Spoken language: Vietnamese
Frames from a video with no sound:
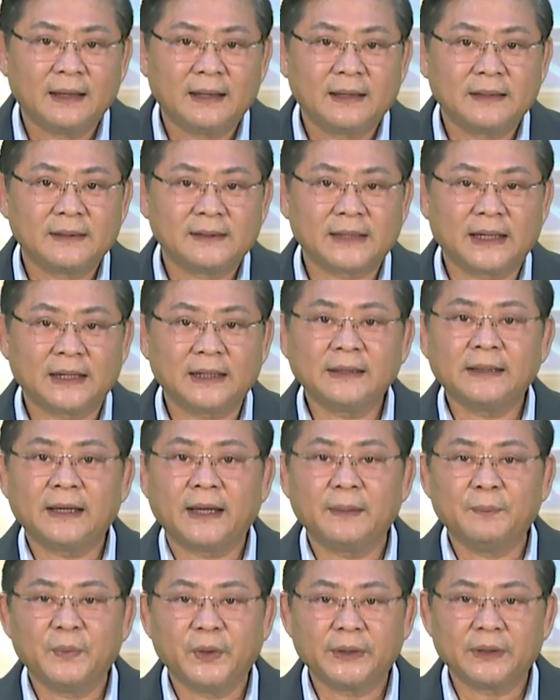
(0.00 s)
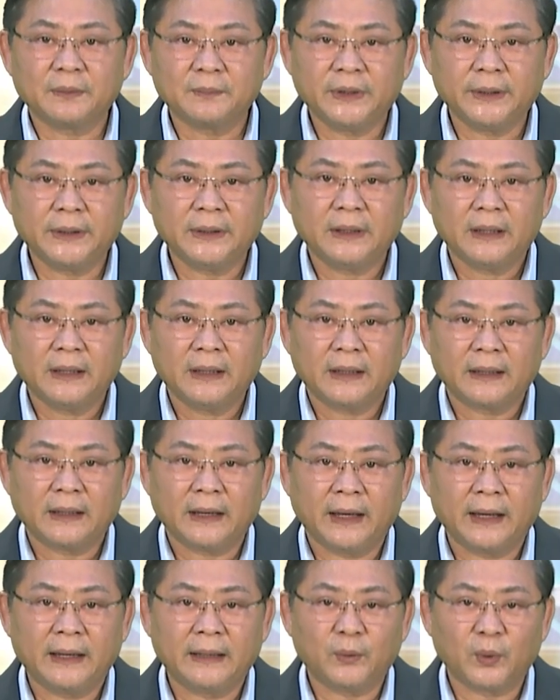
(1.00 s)
Sáng ngày mười tháng mười,
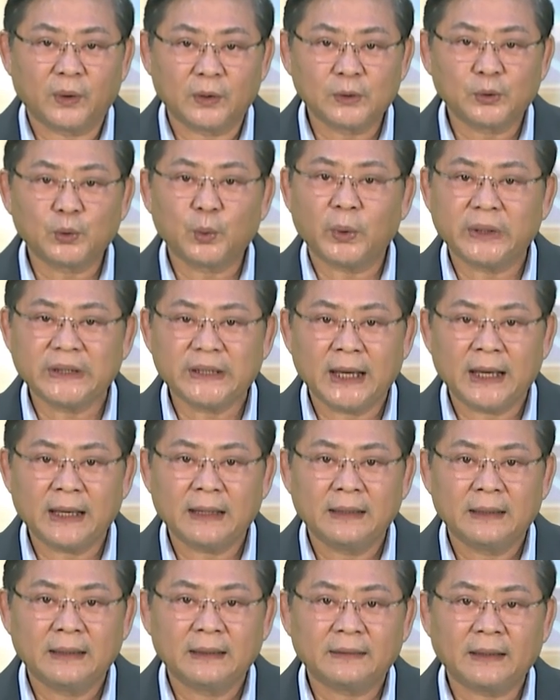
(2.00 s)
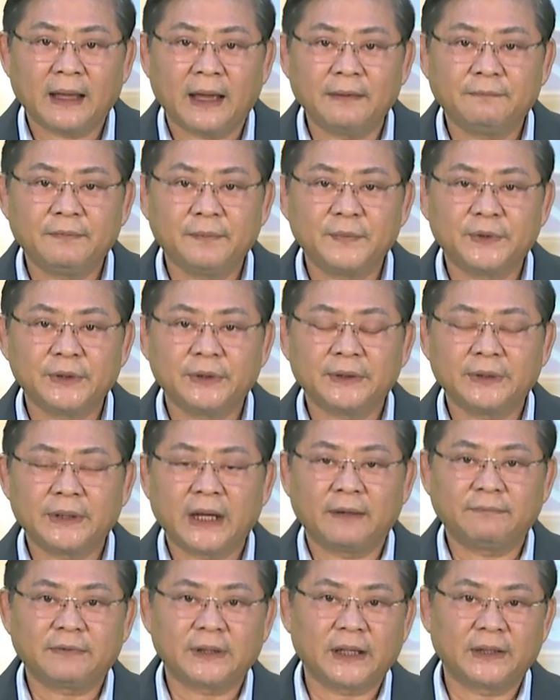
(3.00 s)
ngày chuyển đổi số quốc gia, tại phim trường
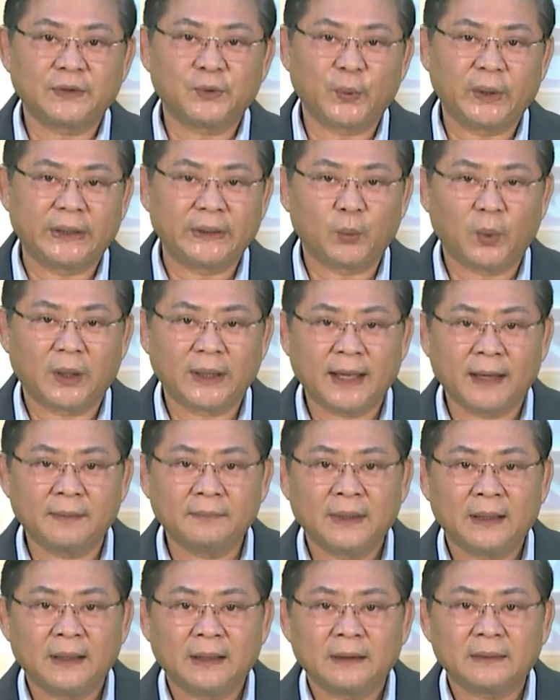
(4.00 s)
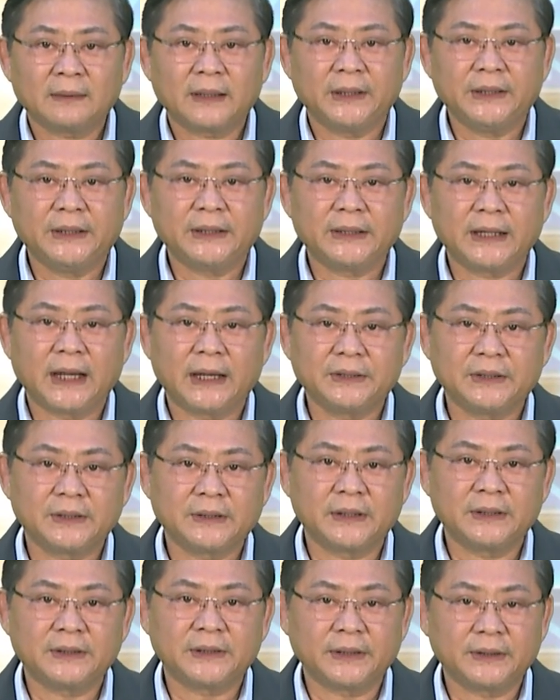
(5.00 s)
Đài Phát thanh Truyền hình Quảng Nam đã diễn ra chương
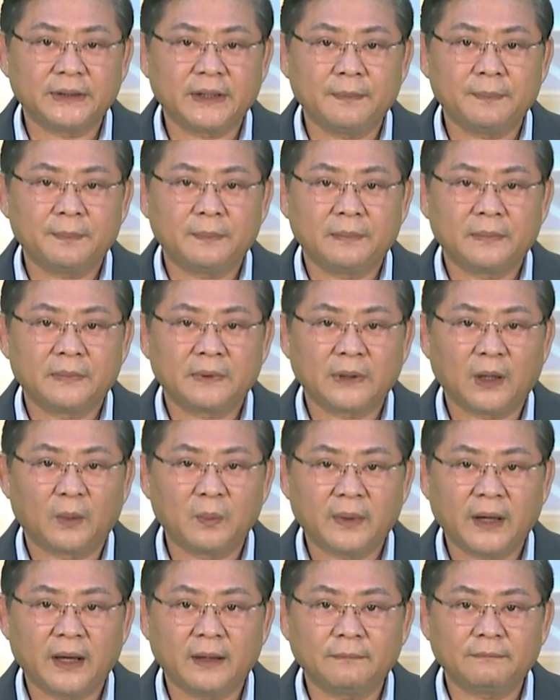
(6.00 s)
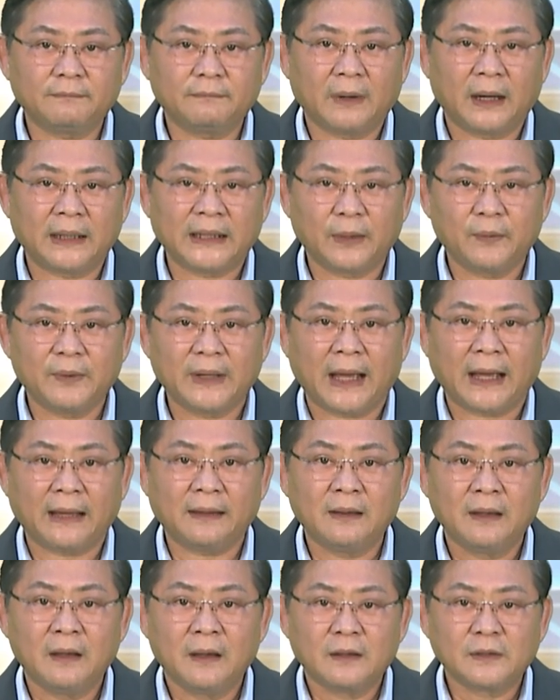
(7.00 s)
trình trực tiếp tổng kết và trao
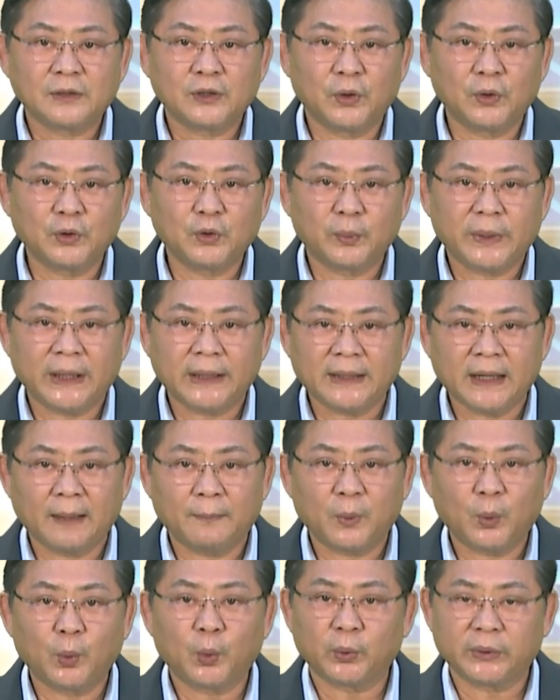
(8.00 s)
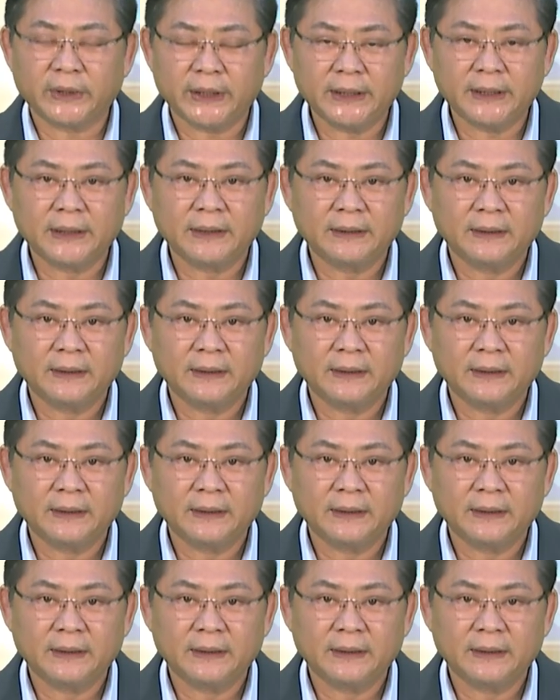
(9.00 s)
giải số chung kết năm của cuộc thi.